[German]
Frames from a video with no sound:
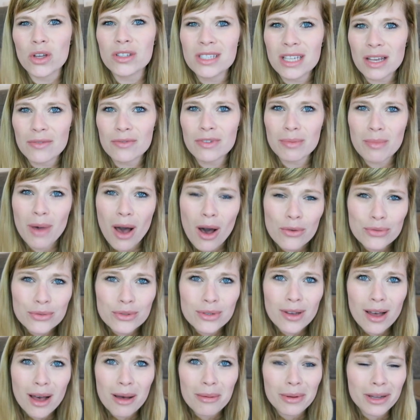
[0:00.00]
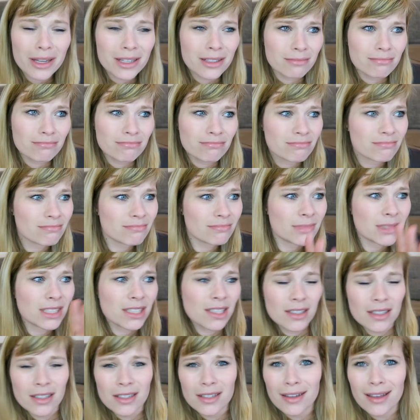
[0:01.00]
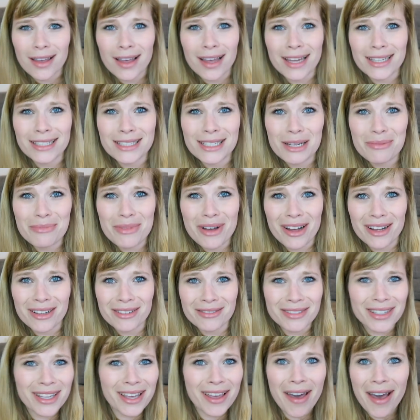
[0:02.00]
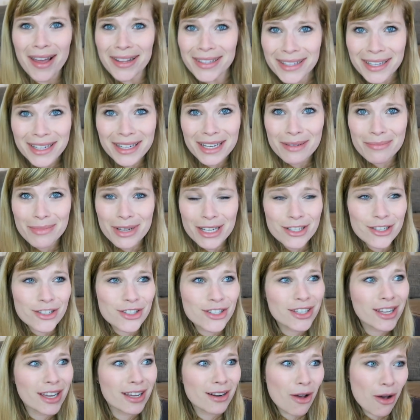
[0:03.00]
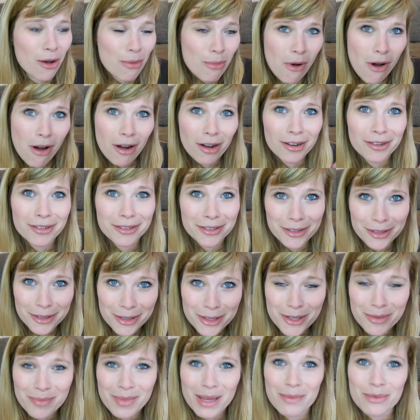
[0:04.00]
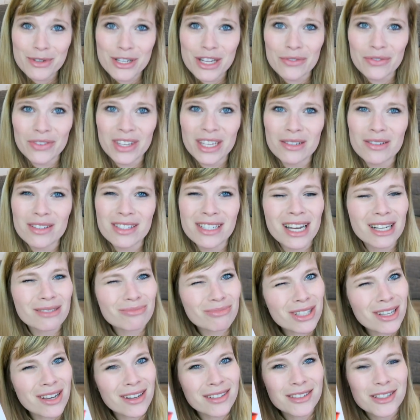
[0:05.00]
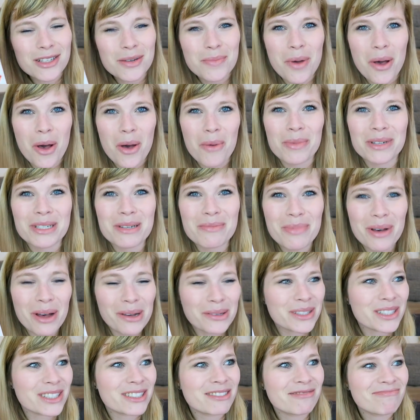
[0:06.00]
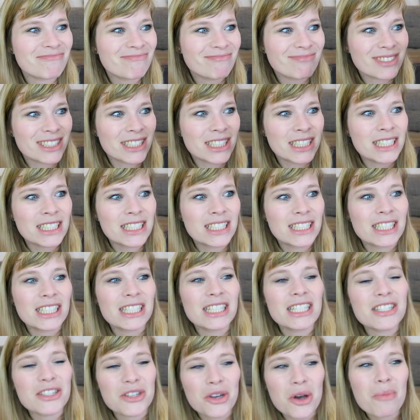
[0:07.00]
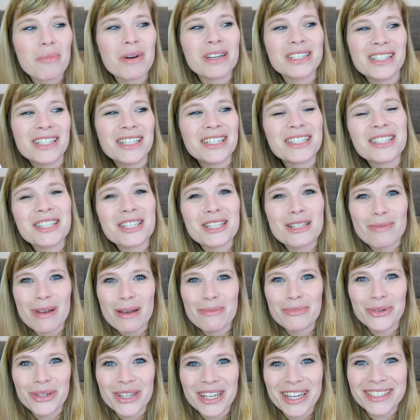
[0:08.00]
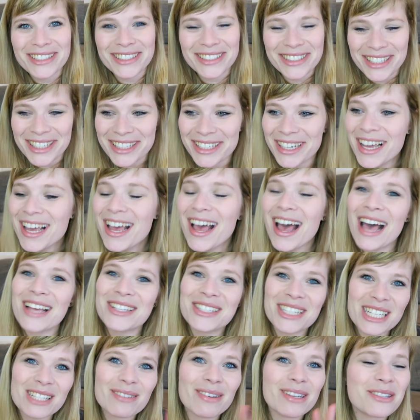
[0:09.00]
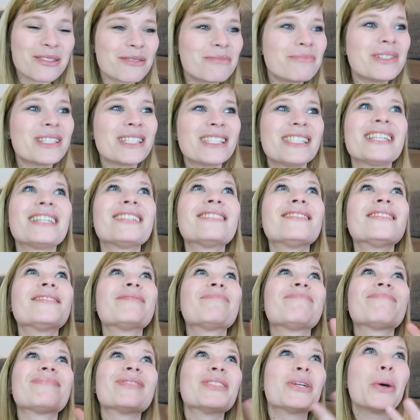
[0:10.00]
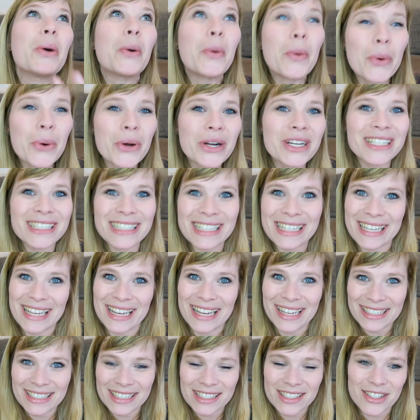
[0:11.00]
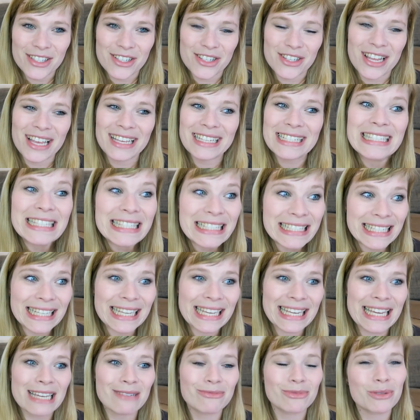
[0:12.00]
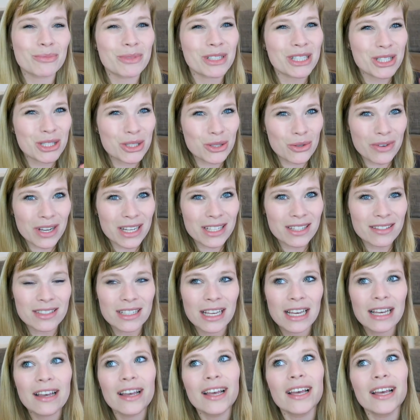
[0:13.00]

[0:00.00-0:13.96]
hört sie einfach mal auf zu arbeiten. Kein Thema. Kann jeder Mensch. Ich kann auch morgen zu meinem Chef gehen und sagen, oh, ich brauche mal eine Pause. Ich komme mal die nächsten zwei Monate nicht. Also das war so ein bisschen unrealistisch, extrem. Und mit sowas,